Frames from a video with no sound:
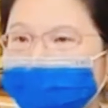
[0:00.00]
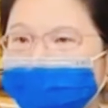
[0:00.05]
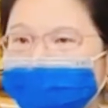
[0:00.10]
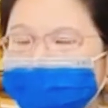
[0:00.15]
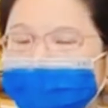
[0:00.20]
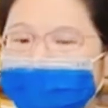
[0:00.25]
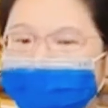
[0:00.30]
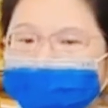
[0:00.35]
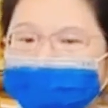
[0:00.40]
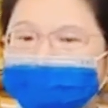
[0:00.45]

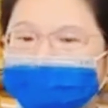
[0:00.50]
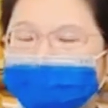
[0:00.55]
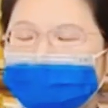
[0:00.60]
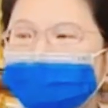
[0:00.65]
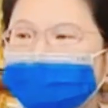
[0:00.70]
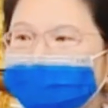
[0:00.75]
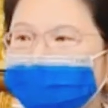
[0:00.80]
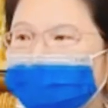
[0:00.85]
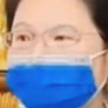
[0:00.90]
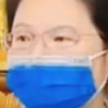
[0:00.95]
你可不
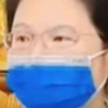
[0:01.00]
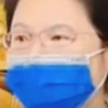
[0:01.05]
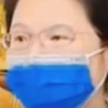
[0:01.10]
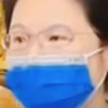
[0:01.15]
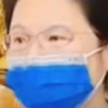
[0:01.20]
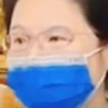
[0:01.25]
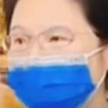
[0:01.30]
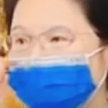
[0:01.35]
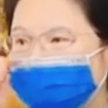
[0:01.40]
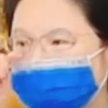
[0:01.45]
可以在
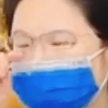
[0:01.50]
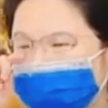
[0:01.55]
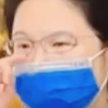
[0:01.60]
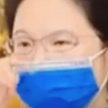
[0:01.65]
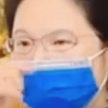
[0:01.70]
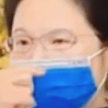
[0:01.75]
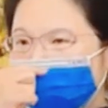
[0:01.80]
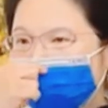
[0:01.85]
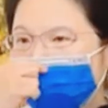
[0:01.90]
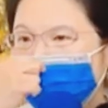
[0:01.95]
零聊的时候
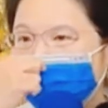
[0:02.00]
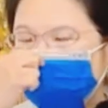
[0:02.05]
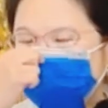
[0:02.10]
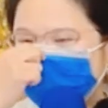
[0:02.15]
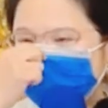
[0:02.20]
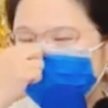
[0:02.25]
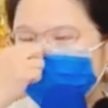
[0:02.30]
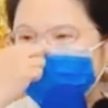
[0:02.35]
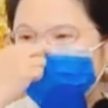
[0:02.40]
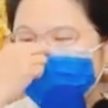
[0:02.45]
练习
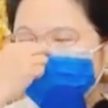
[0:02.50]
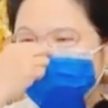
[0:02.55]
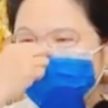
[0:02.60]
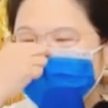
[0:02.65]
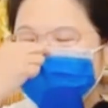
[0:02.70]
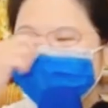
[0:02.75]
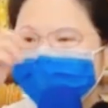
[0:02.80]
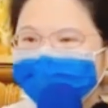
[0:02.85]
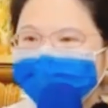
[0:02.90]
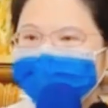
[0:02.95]
你的曲调？
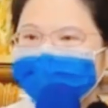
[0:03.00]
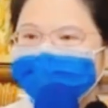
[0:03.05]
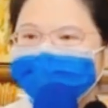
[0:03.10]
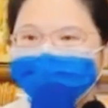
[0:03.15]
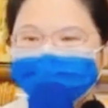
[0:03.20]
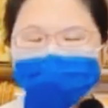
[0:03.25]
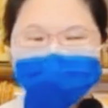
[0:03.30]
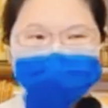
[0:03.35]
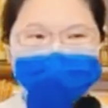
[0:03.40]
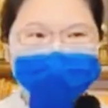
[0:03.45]

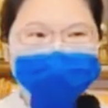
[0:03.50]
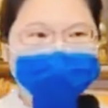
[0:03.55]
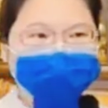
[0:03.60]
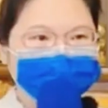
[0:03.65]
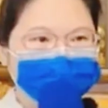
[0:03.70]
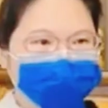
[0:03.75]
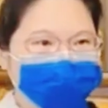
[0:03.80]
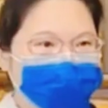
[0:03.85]
可以。